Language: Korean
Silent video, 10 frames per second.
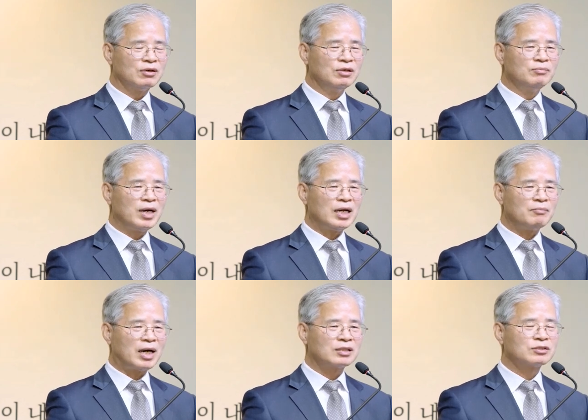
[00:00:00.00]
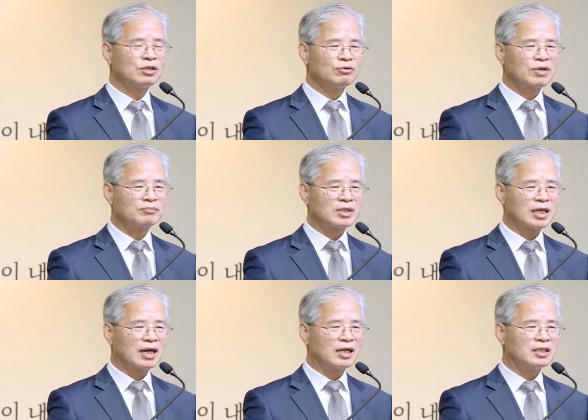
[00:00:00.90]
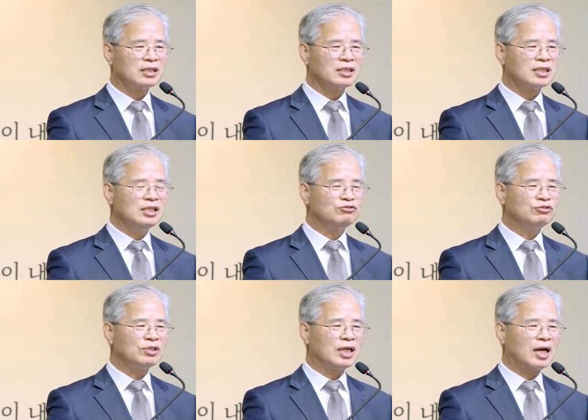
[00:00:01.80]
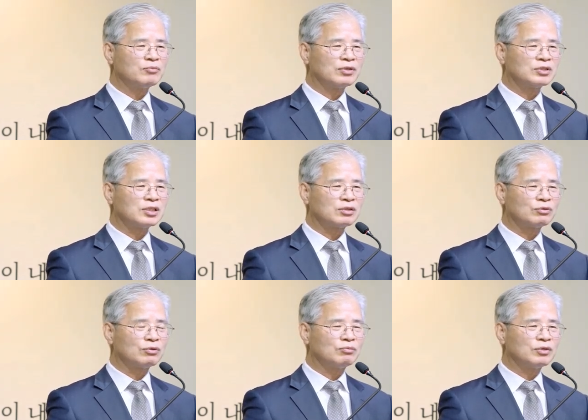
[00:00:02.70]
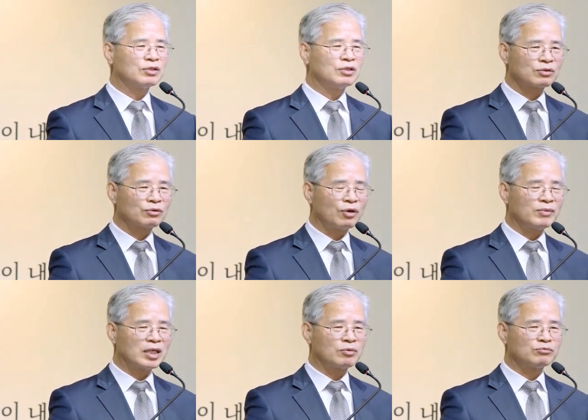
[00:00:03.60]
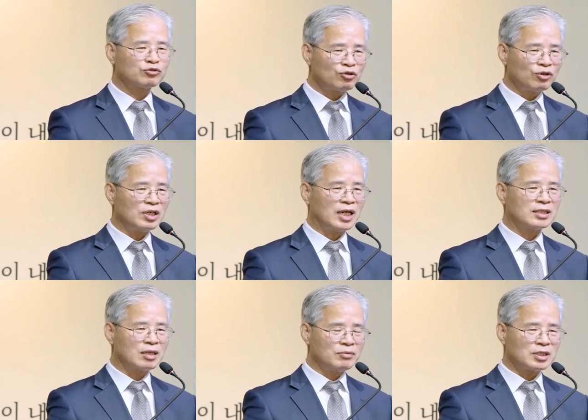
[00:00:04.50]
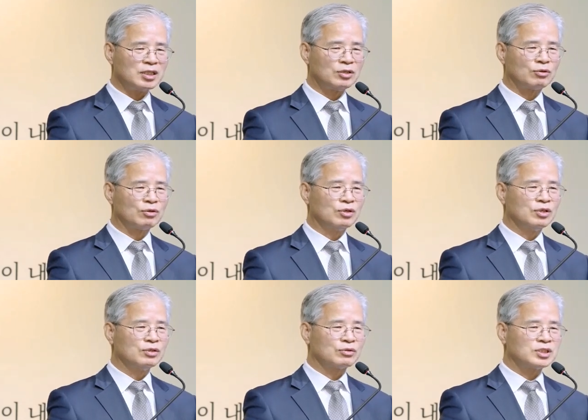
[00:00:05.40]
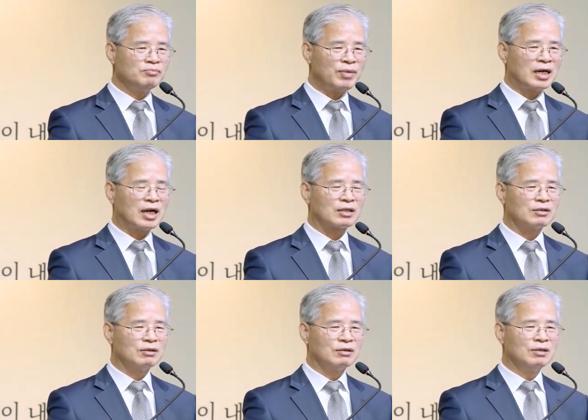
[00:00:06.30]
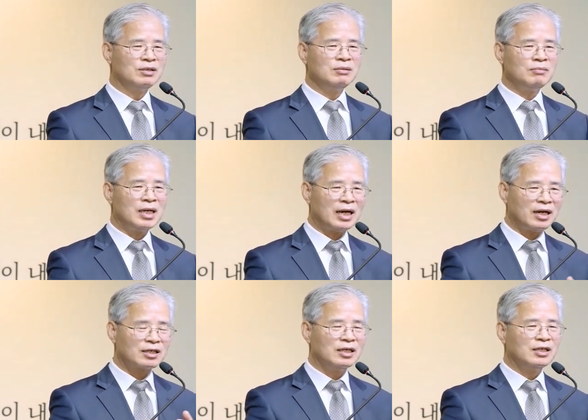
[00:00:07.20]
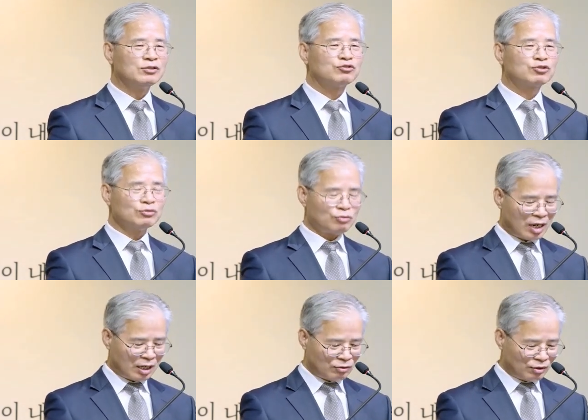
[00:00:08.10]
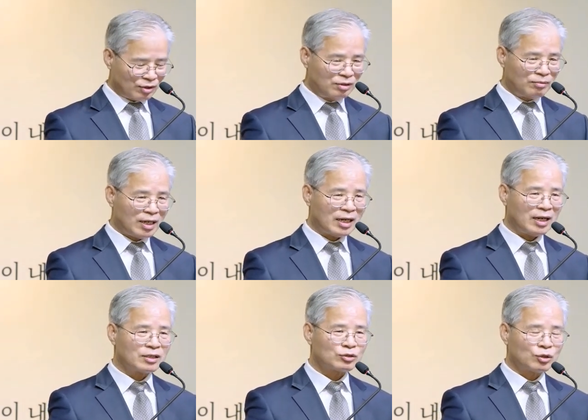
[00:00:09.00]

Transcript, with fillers: 얼마나 많은 설교를 합니까? 일주일에 한 번씩 또 뭐 교회마다 보면 수요일 날 새벽 기도 또 신방 가서 얼마나 충고하고 얼마나